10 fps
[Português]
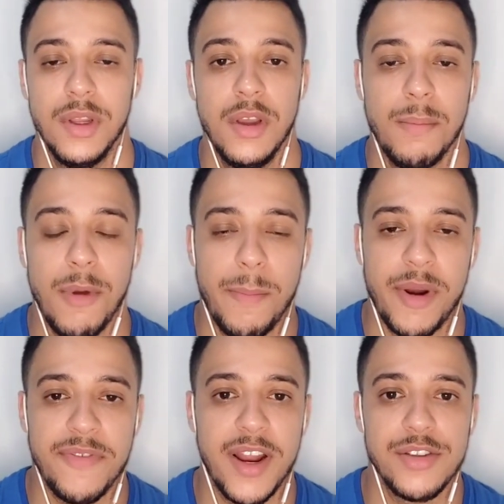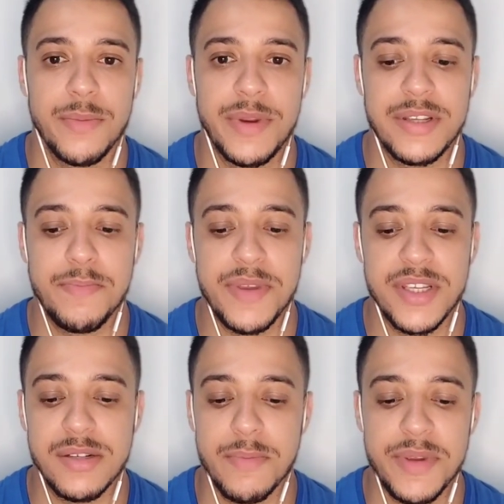Bom, para falar sobre essa
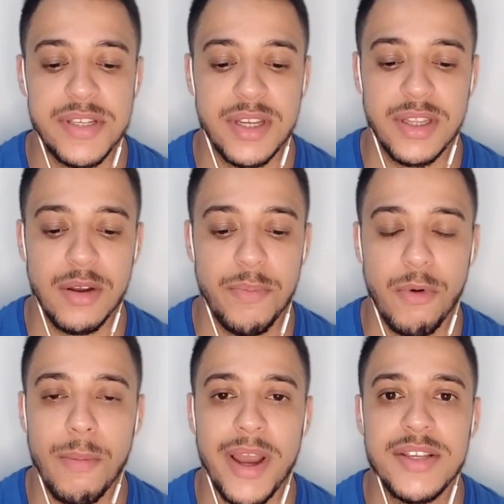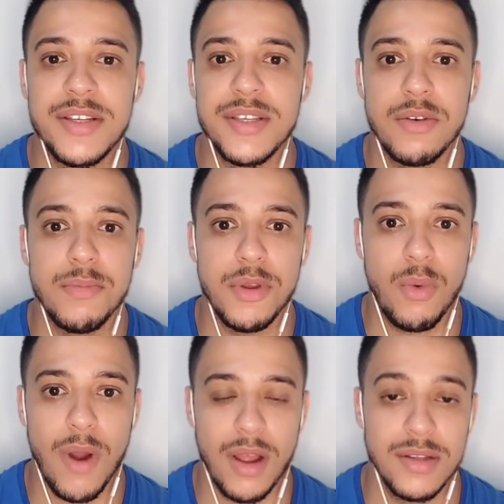pista, é uma pista que tem um pouco mais de
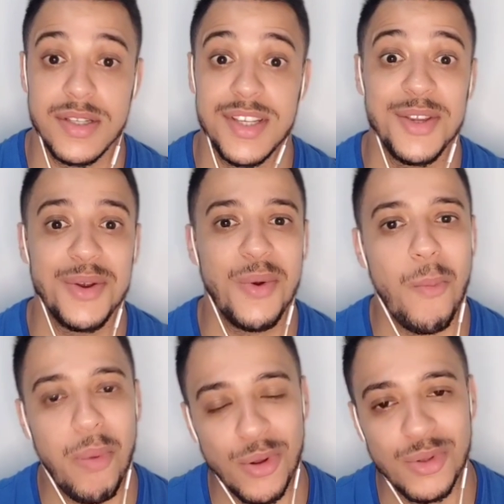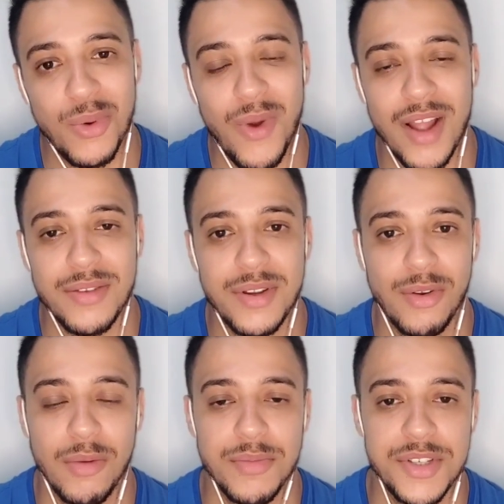5.4
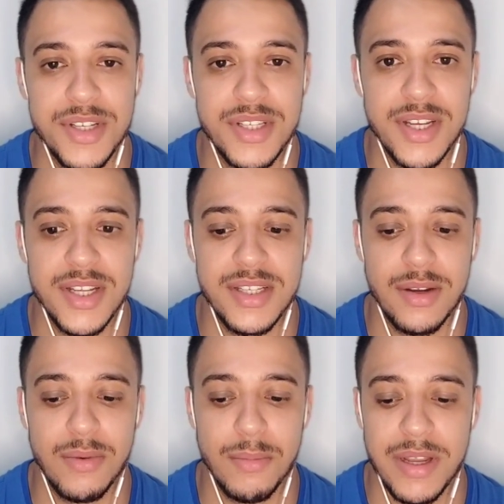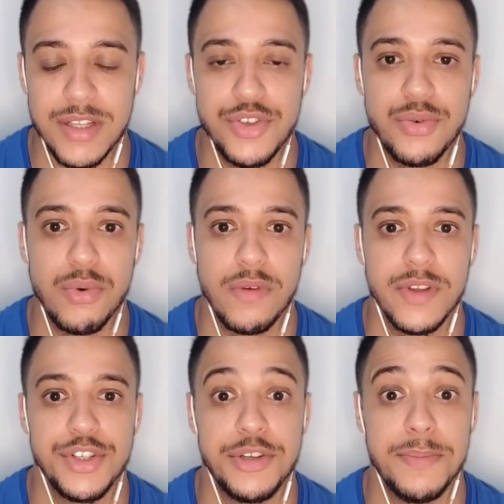km de distância, com bastante
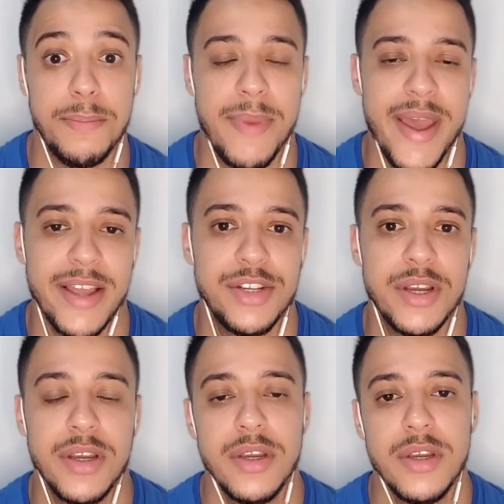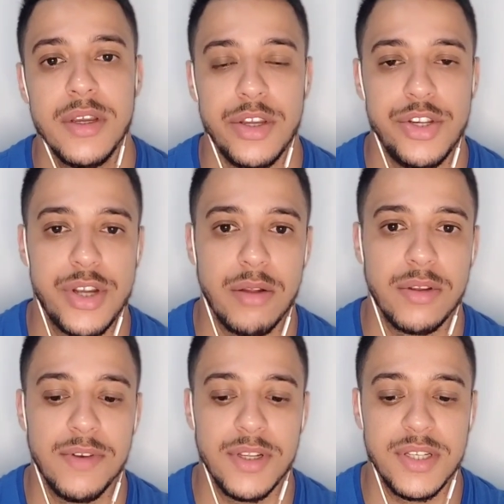curvas de média e de
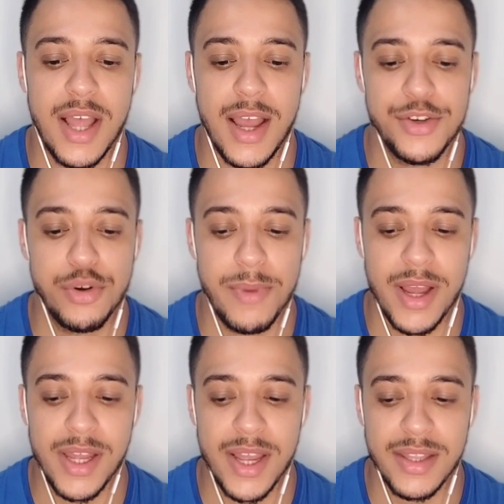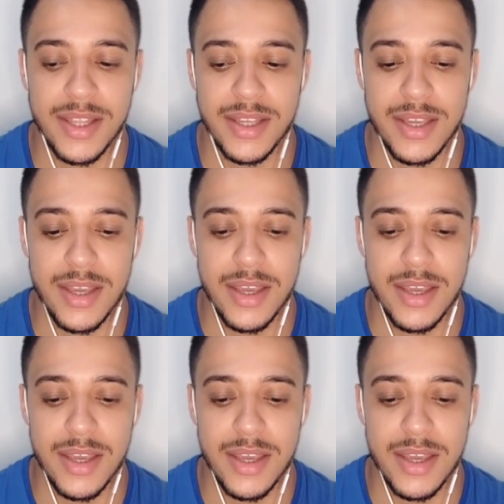alta velocidade, uma reta que